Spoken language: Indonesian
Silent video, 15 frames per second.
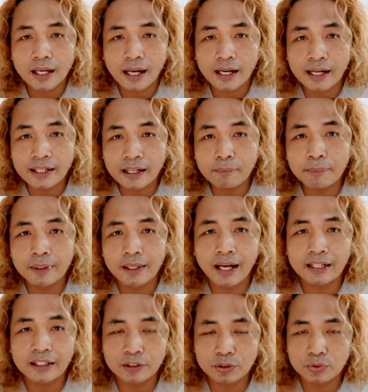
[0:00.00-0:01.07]
karena yang
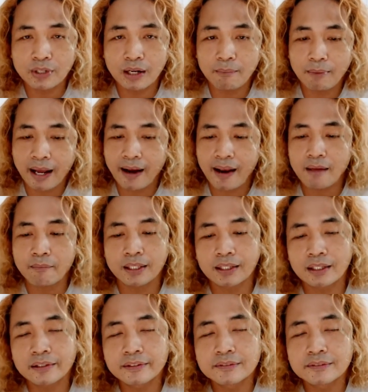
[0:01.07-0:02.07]
bilang ini sudah mengalami